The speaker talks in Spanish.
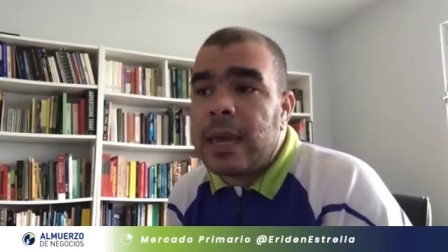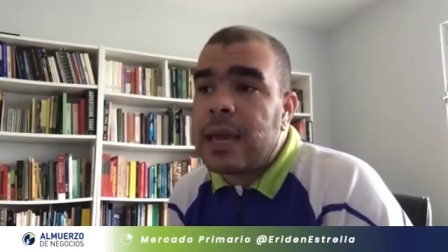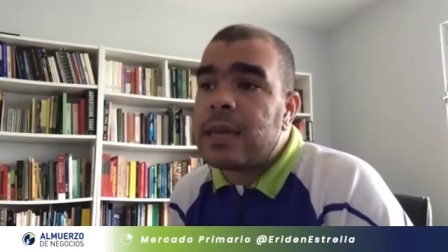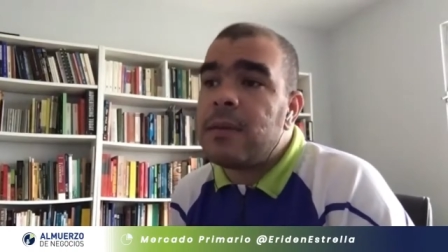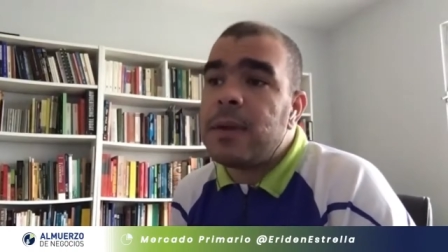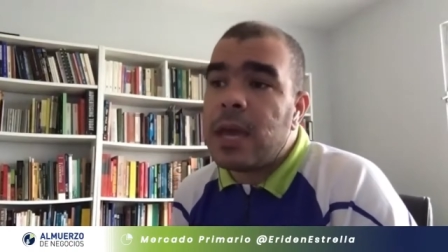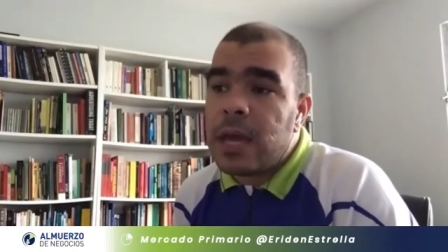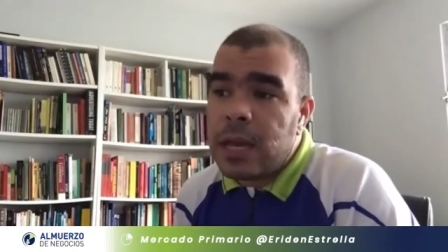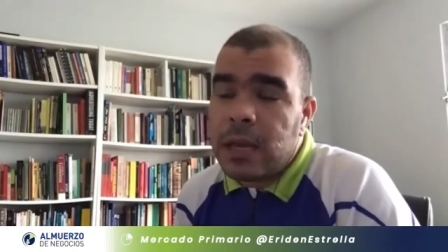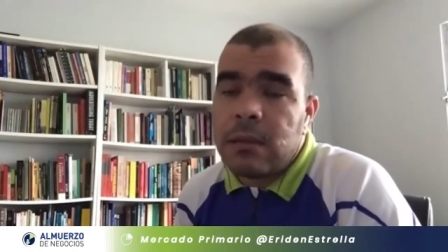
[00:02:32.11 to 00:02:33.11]
que aquí
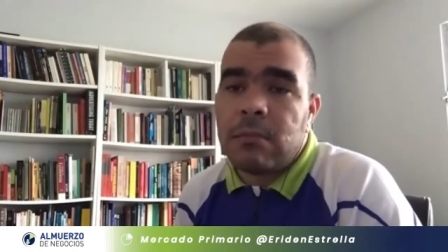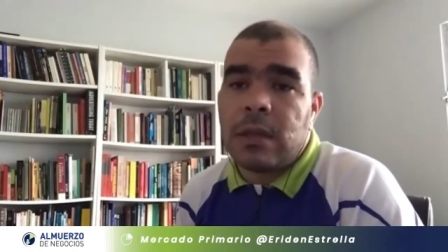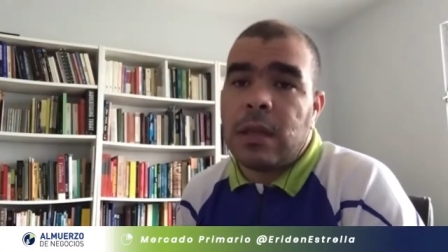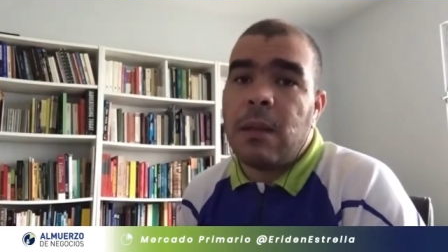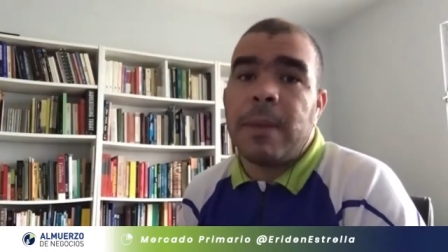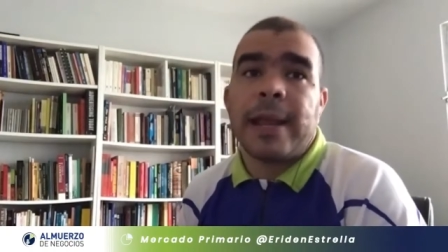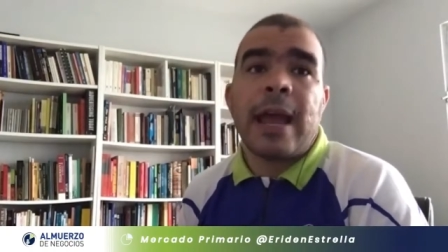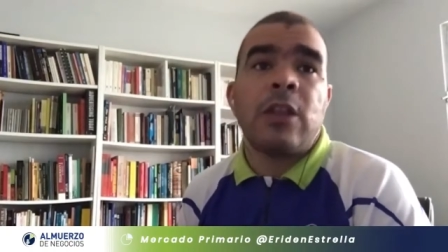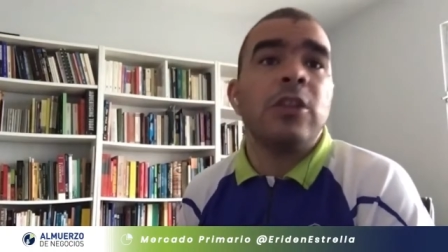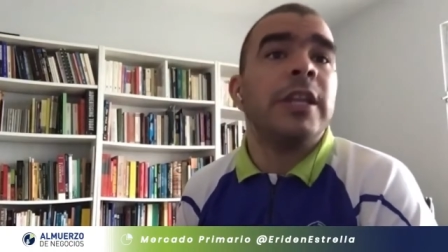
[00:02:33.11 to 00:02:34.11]
vienen en el
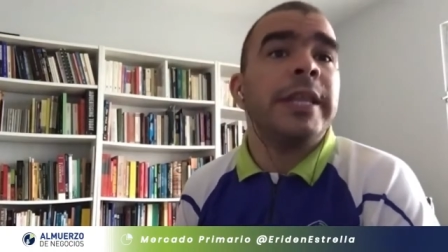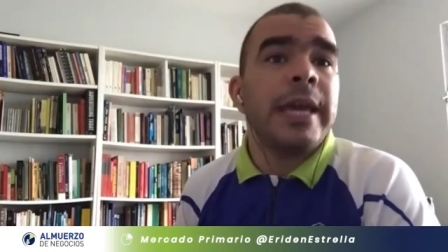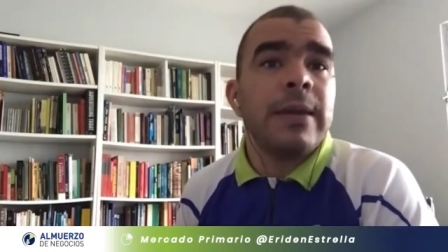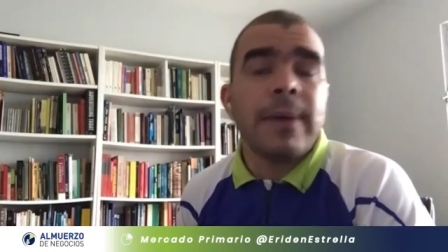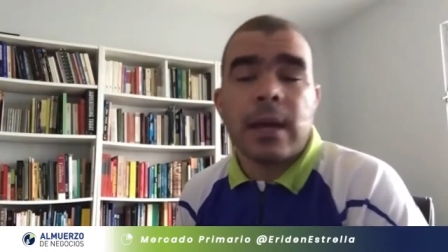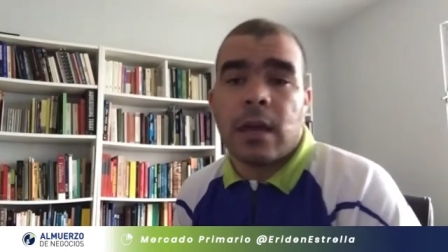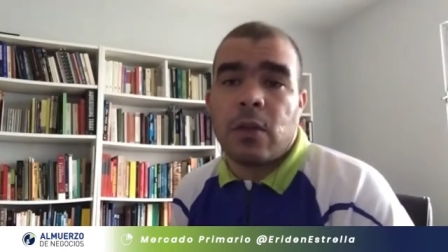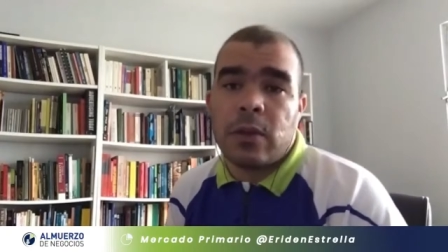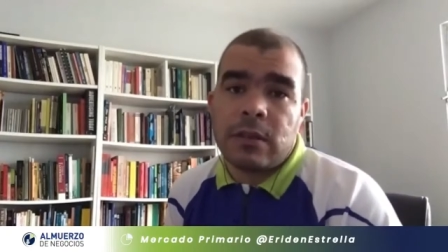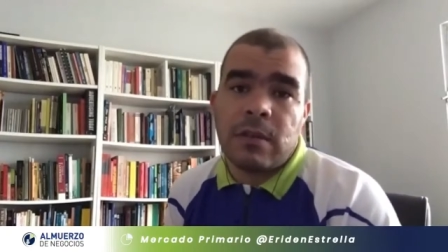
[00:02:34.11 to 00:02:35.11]
mercado de Neiva, que
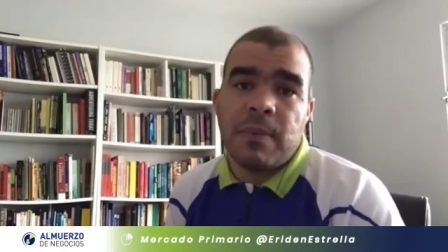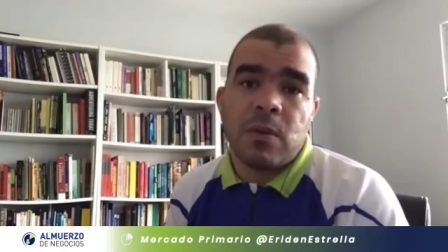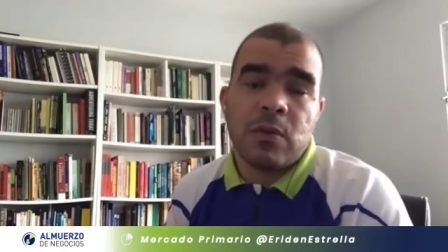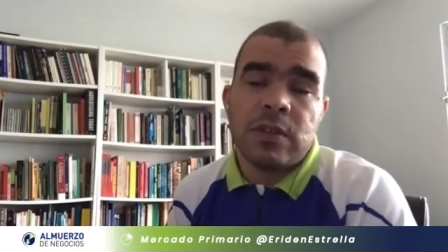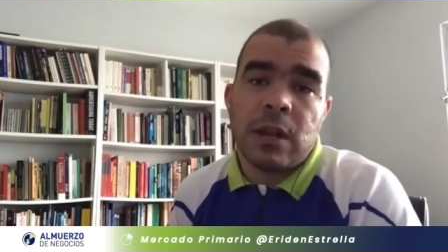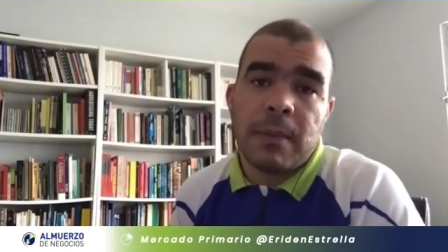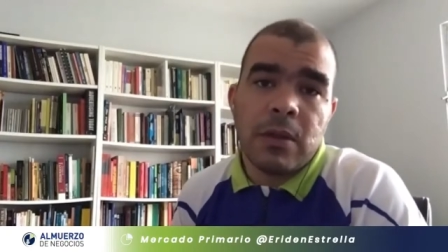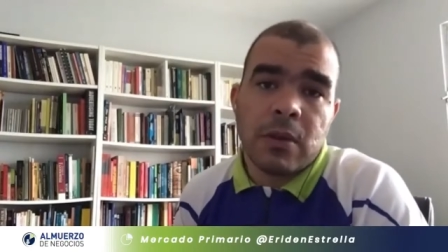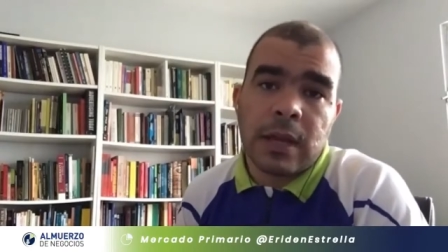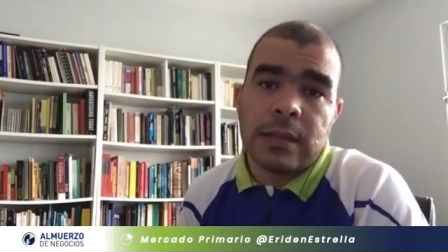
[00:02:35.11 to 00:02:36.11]
es donde se produce la
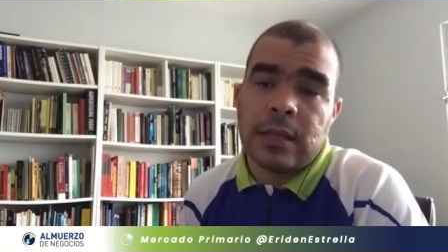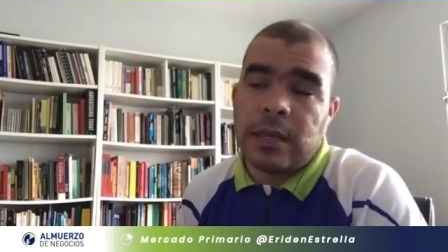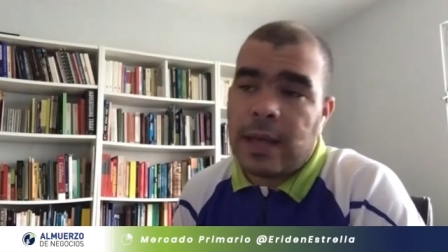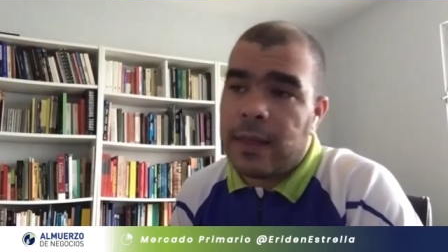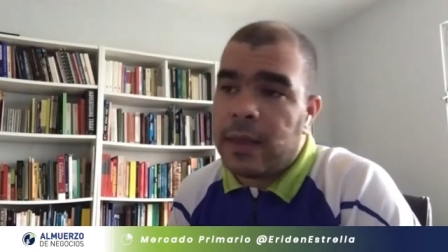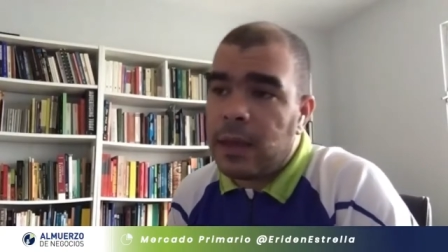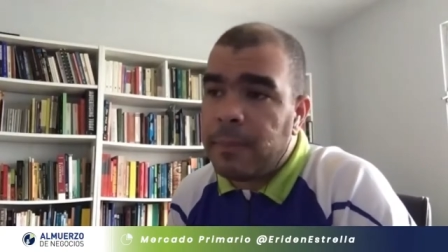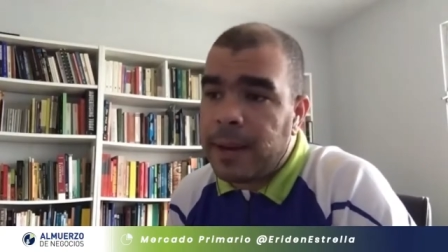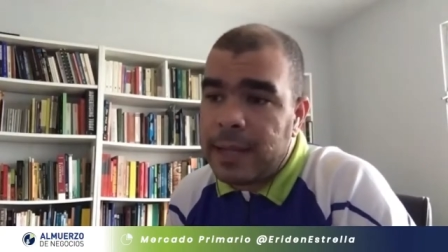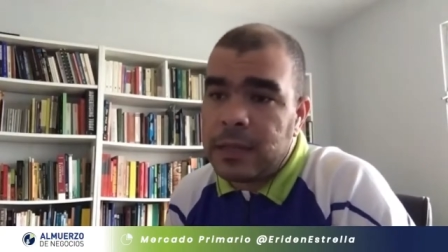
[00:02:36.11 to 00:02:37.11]
mayor cantidad de
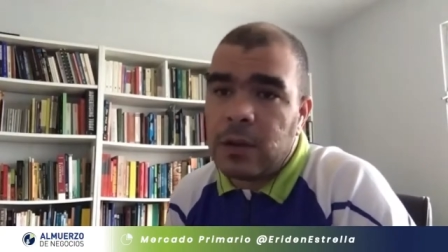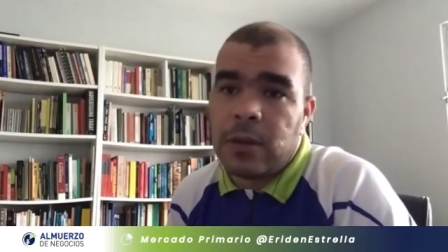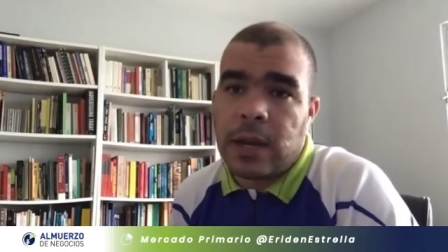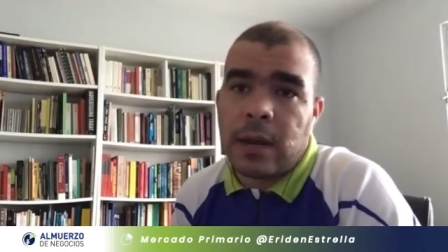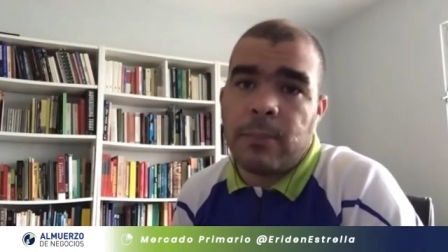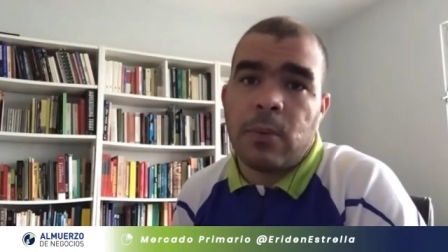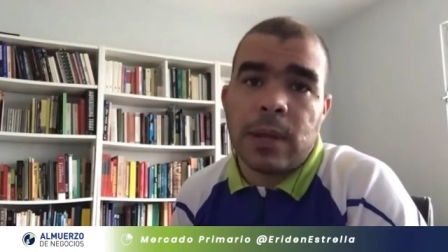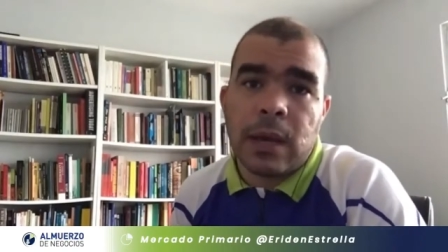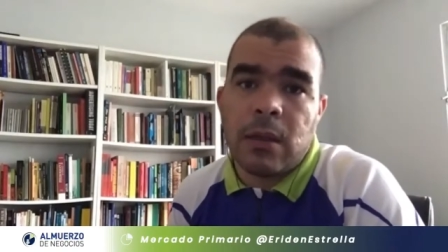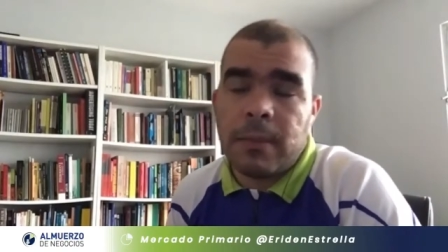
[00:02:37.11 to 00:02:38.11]
plátano de la
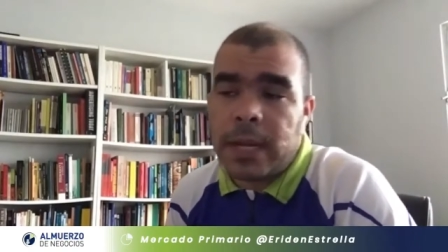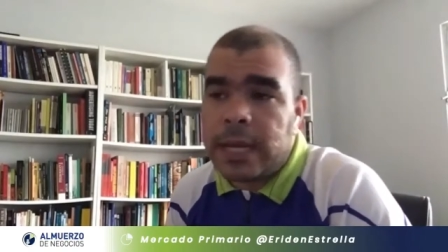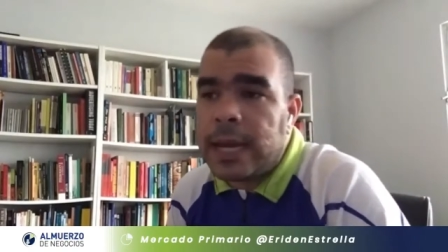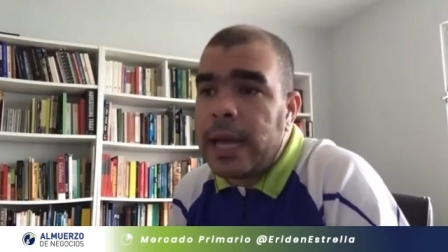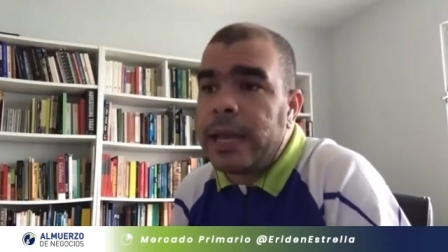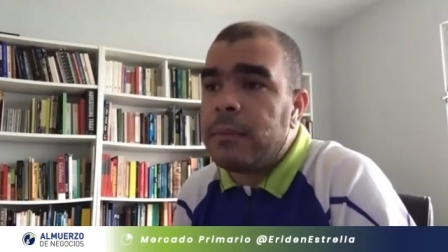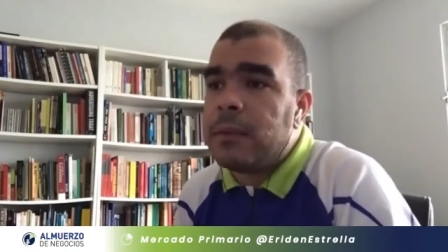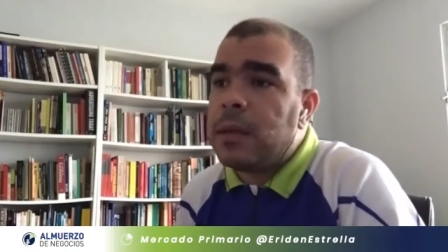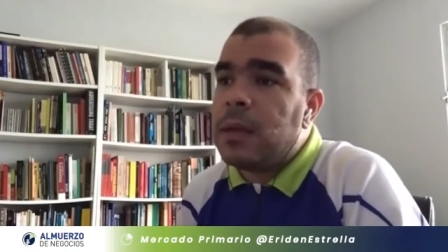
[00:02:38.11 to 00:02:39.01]
República Dominicana.